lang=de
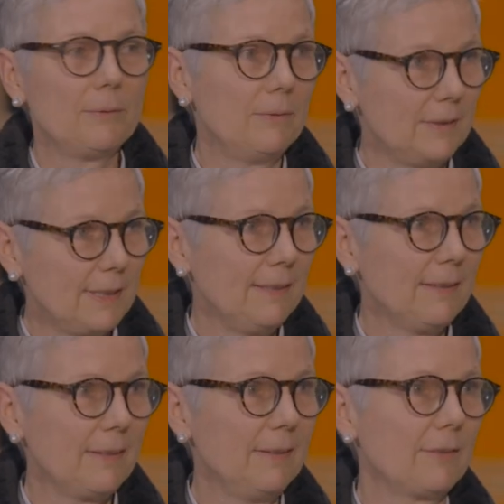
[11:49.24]
Und ich
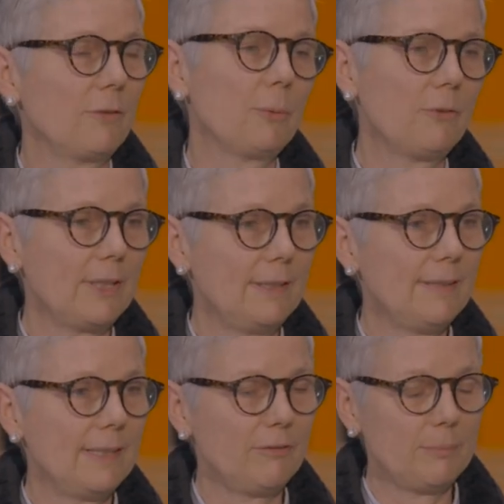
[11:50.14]
kenne den Redaktionsalltag,